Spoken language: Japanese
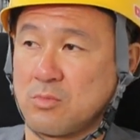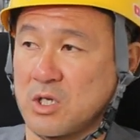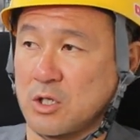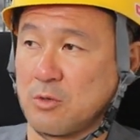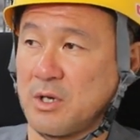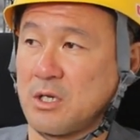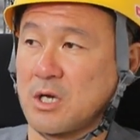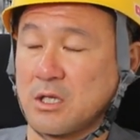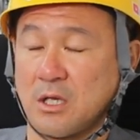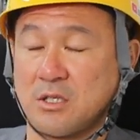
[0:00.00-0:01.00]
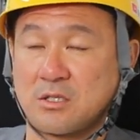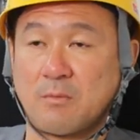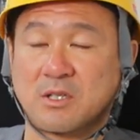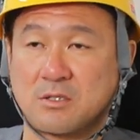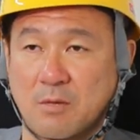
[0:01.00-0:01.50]
まあ例えば1回で1000
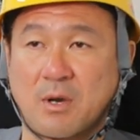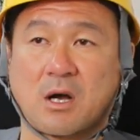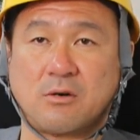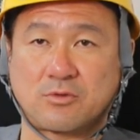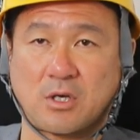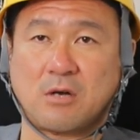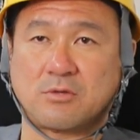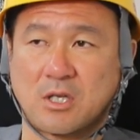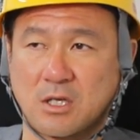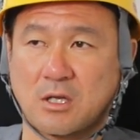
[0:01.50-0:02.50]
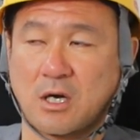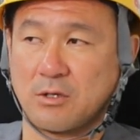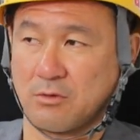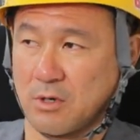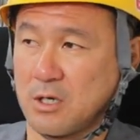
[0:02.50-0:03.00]
万2000万買う時あるでね高
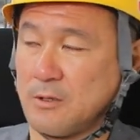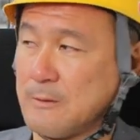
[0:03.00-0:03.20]
い時は